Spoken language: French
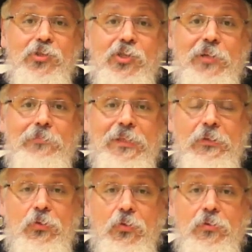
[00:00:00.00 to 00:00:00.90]

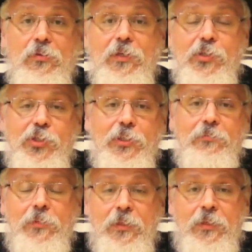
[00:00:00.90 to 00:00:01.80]
Shabbaton
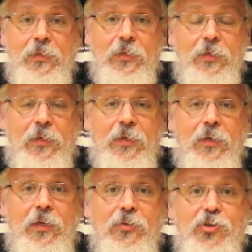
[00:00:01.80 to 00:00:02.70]
Lachem. Un